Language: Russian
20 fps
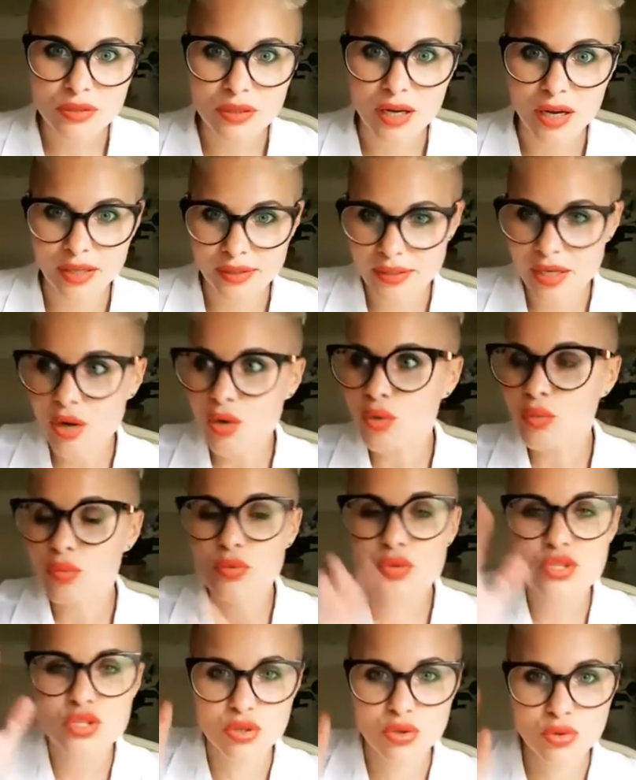А нахуй
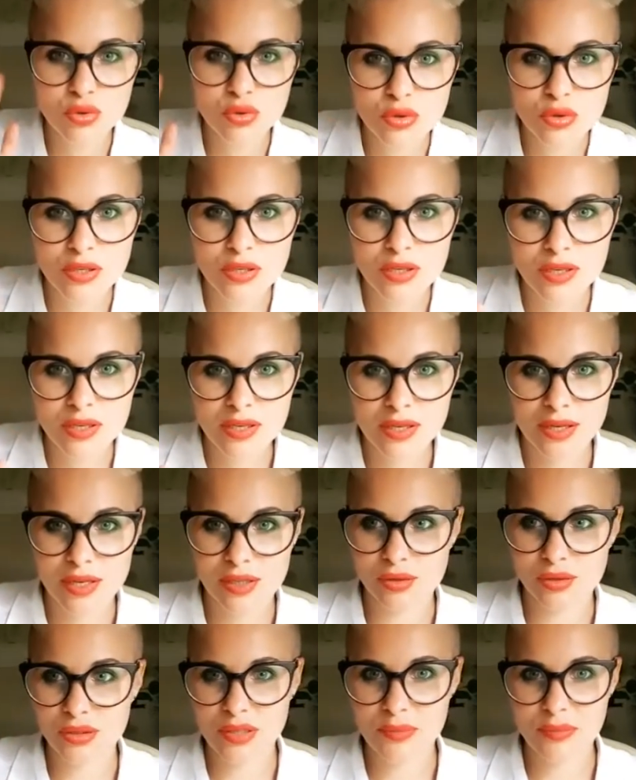мужику,
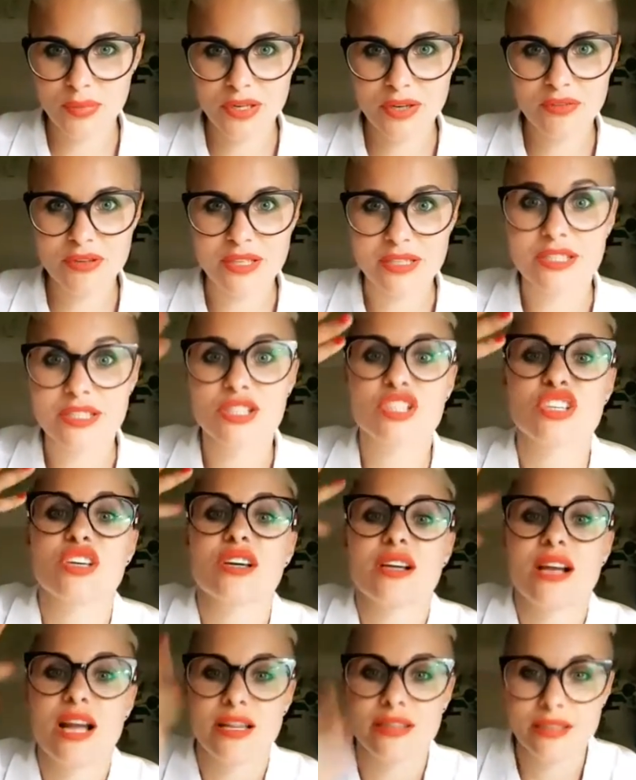который привык ни
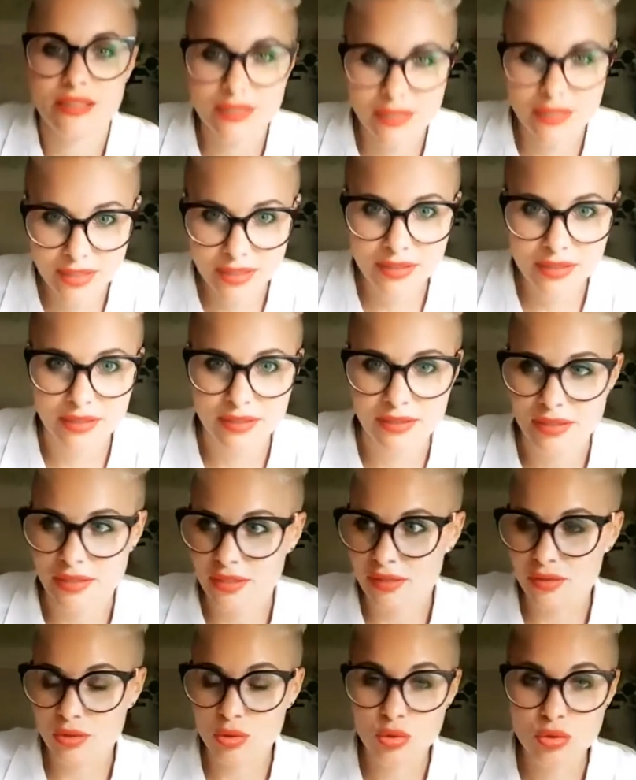хера не делать,
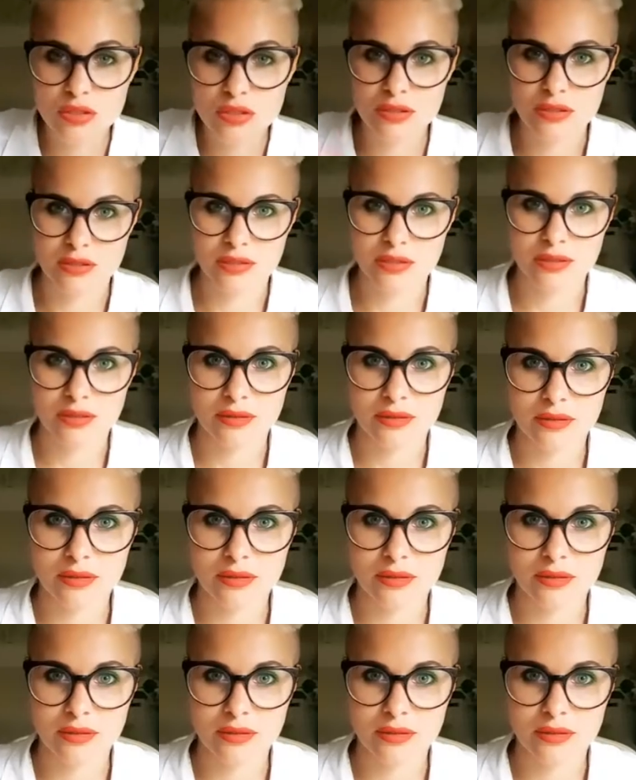трудиться.